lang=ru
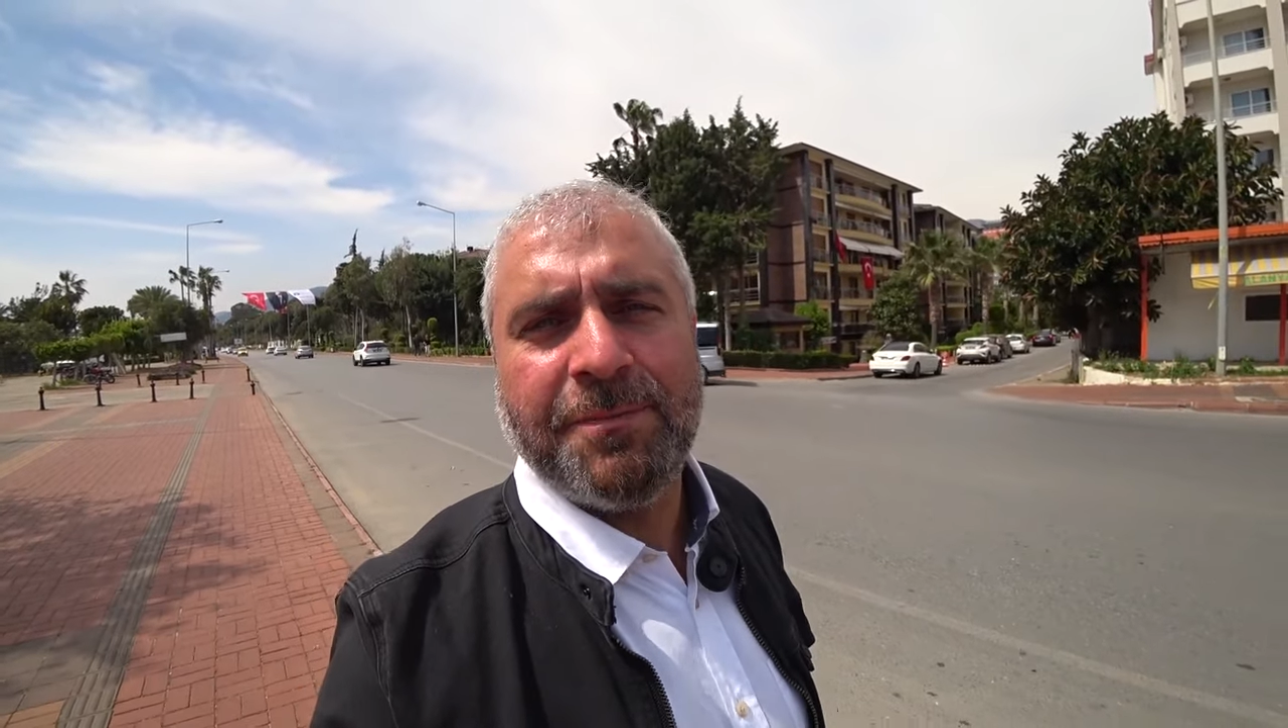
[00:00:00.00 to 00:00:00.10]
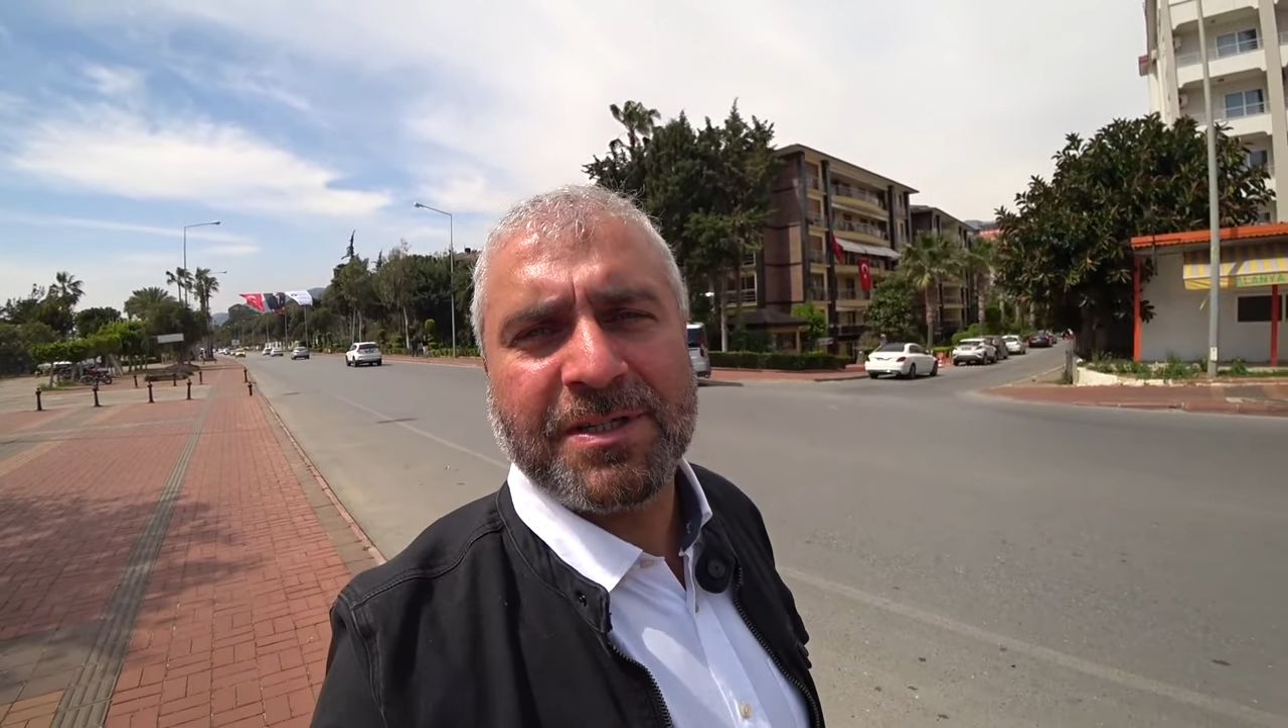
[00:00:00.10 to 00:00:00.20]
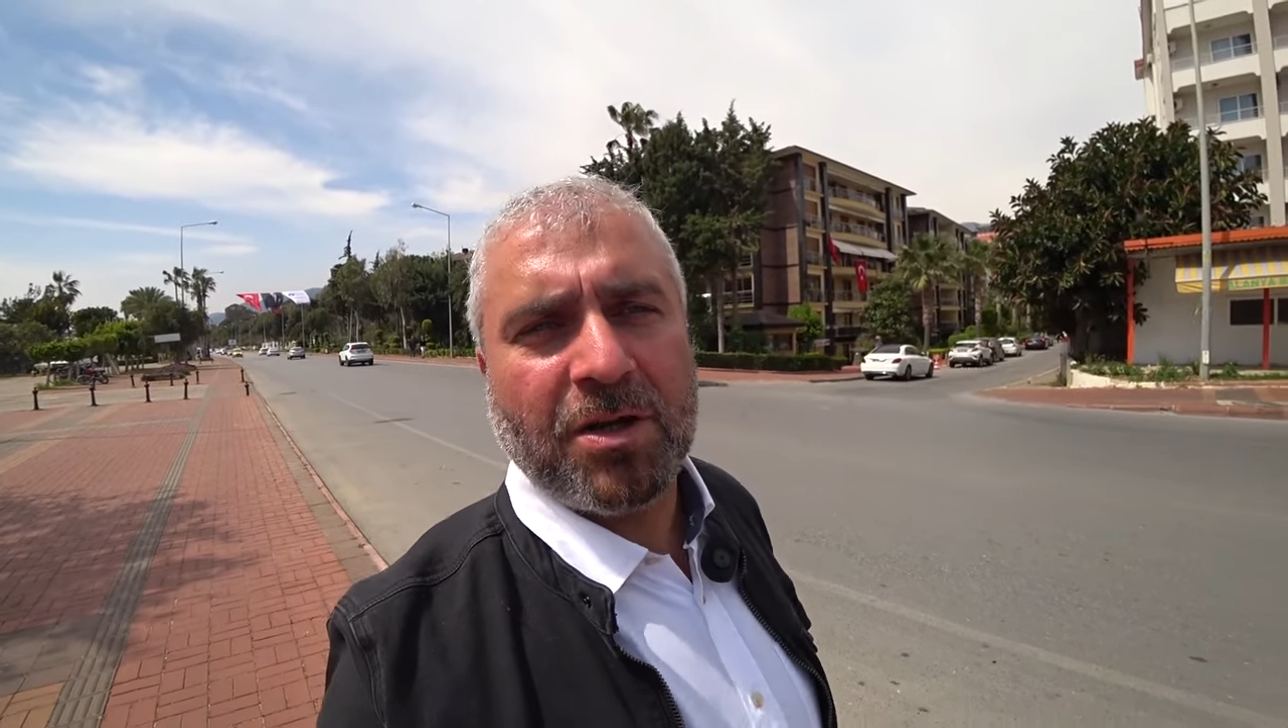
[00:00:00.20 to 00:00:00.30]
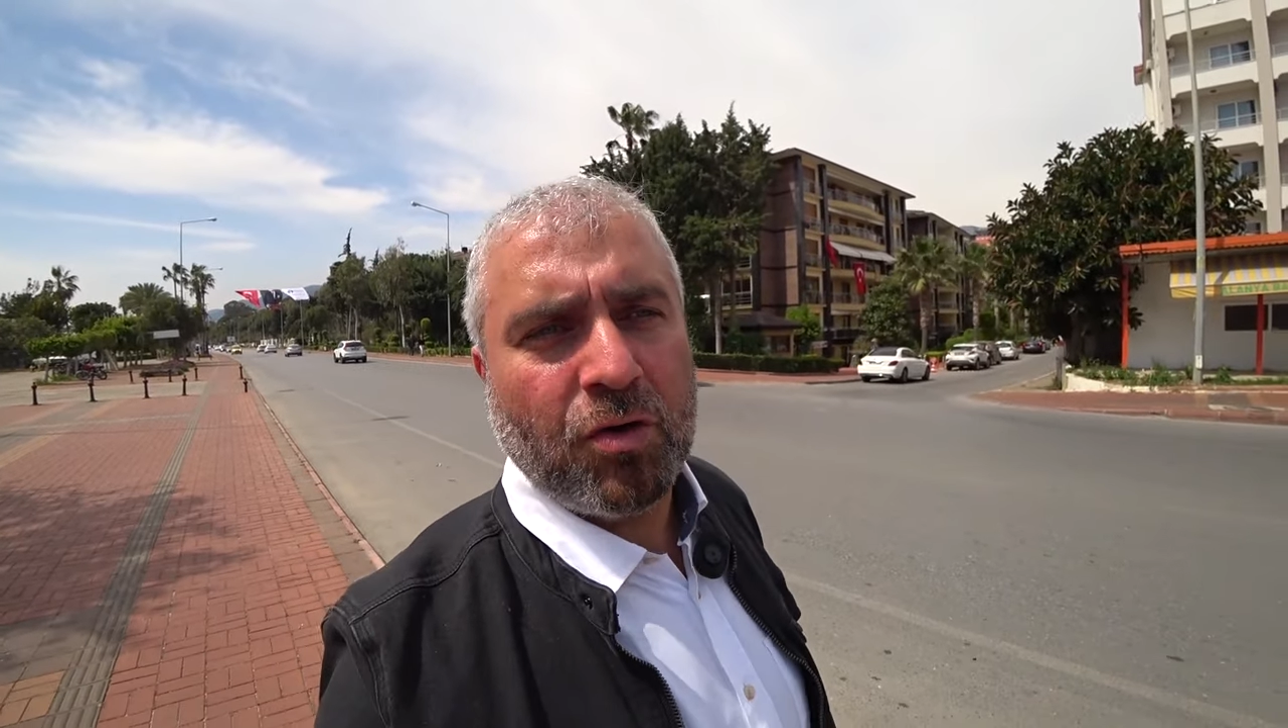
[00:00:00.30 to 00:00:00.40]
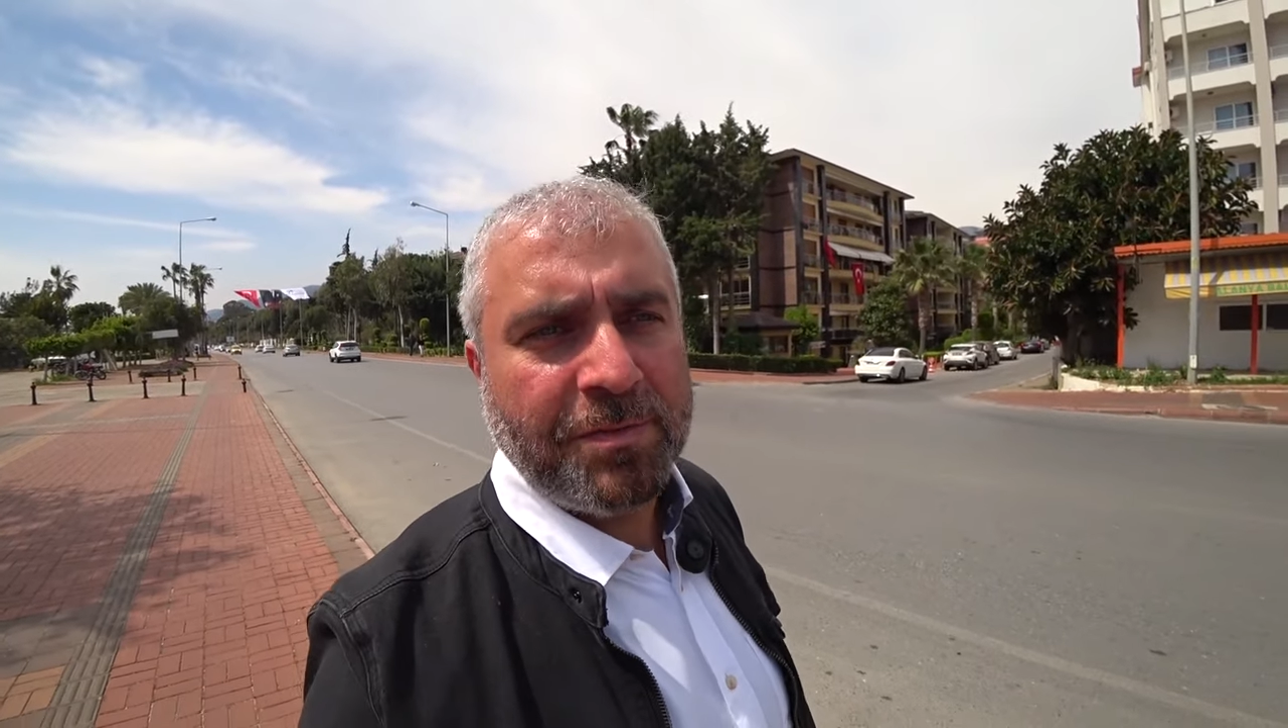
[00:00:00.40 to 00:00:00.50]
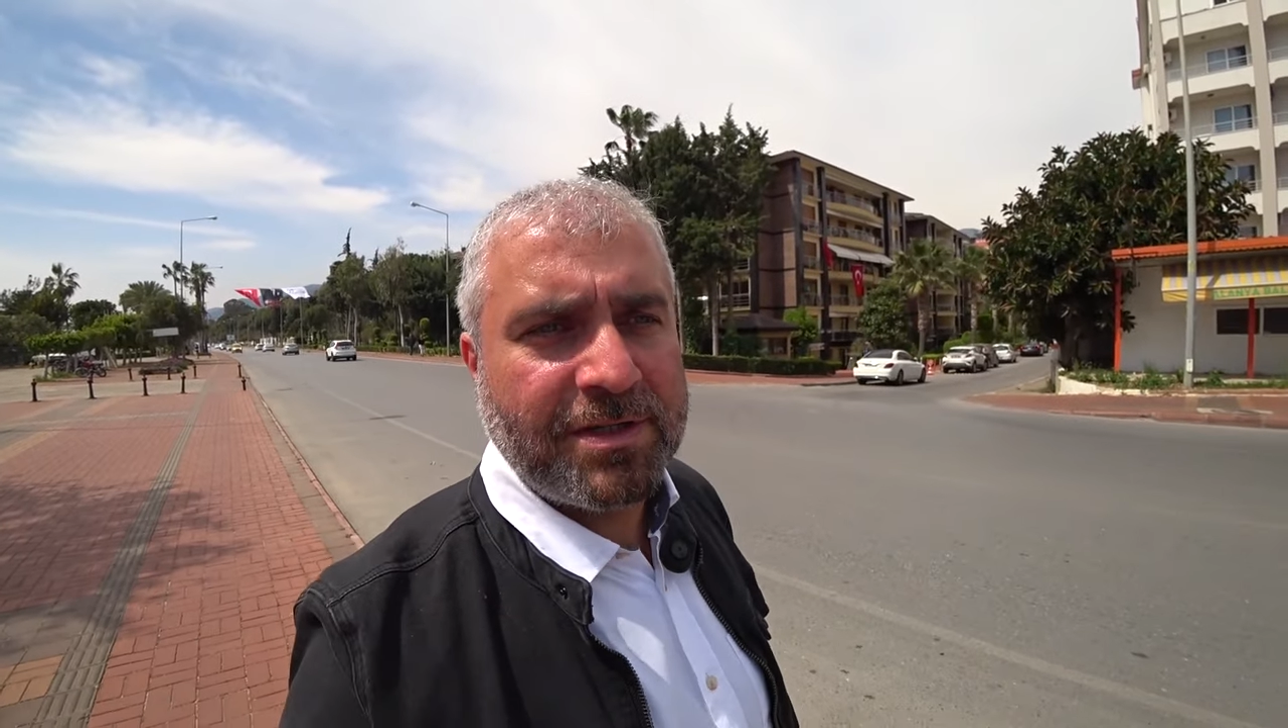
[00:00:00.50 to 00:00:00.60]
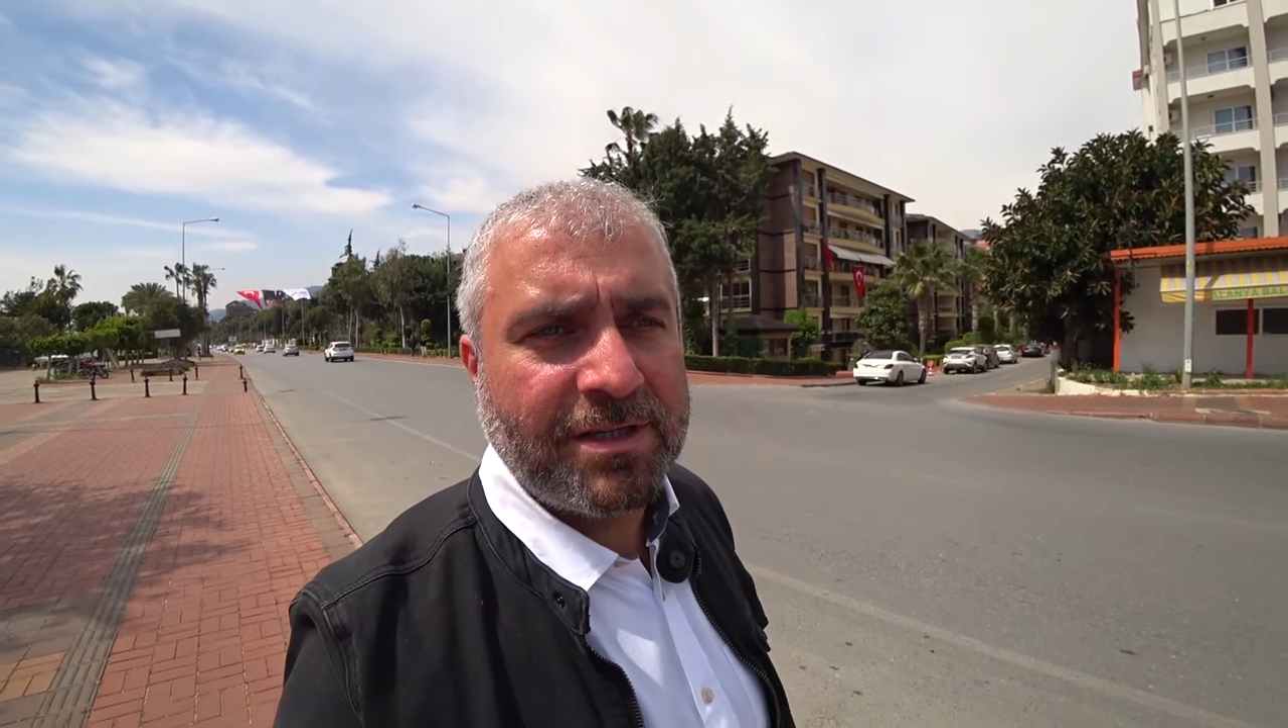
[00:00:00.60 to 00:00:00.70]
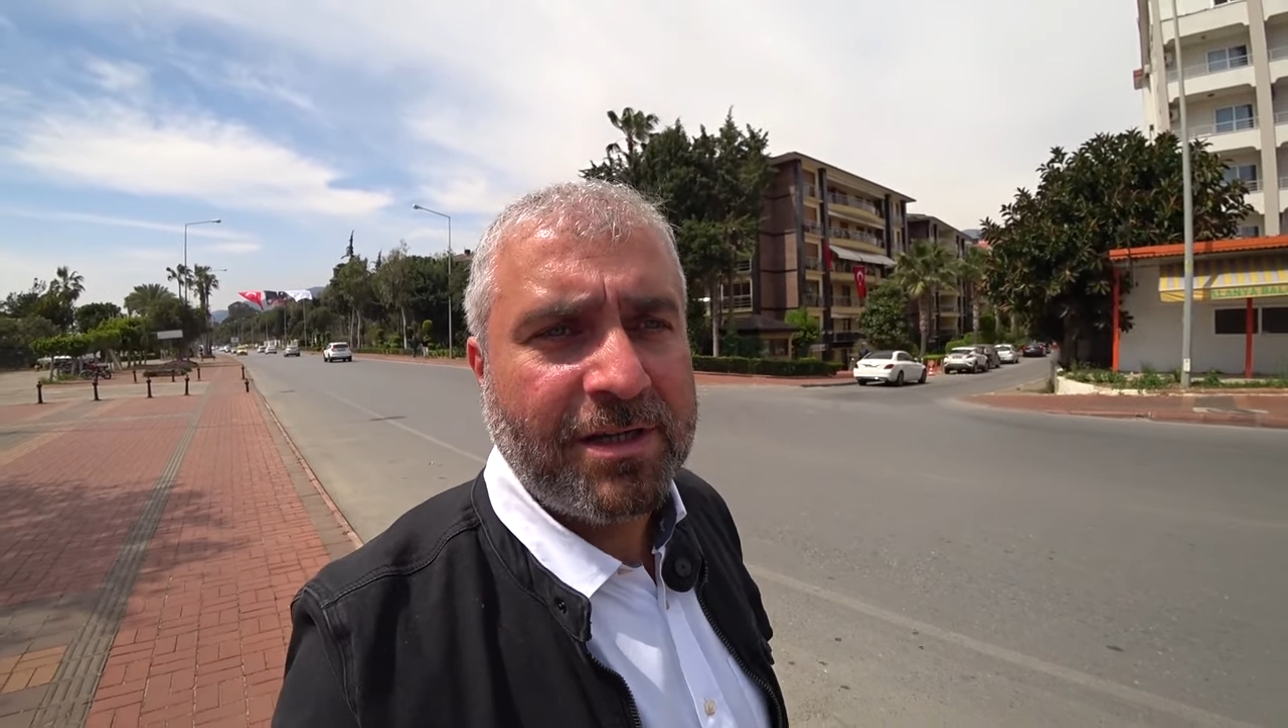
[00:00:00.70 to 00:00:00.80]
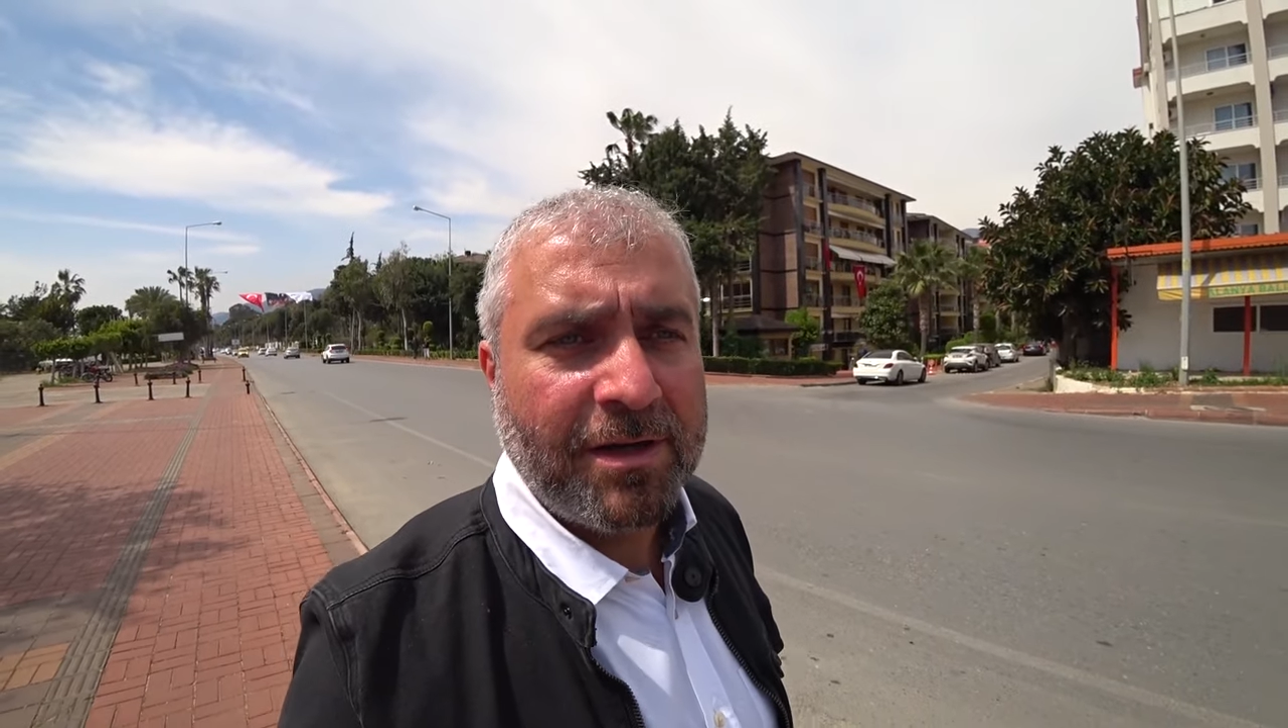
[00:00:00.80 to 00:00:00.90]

познакомиться,